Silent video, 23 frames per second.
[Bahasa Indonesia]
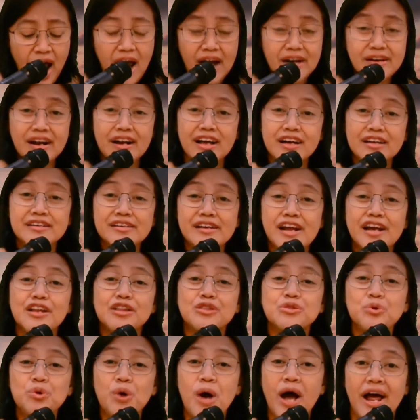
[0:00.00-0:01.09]
adalah dari
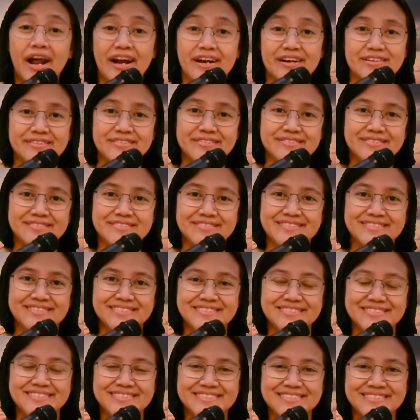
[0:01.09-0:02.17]
Tuhan.
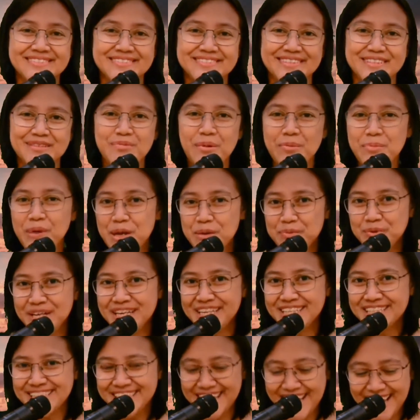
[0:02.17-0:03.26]
Bapak Ibu
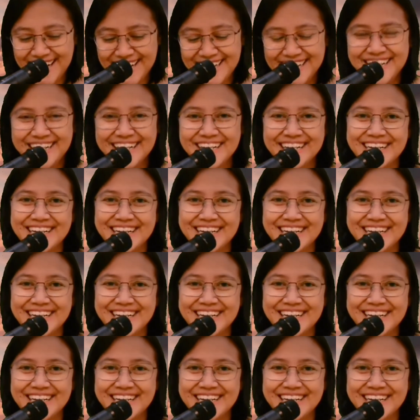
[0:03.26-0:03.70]
ingat kan?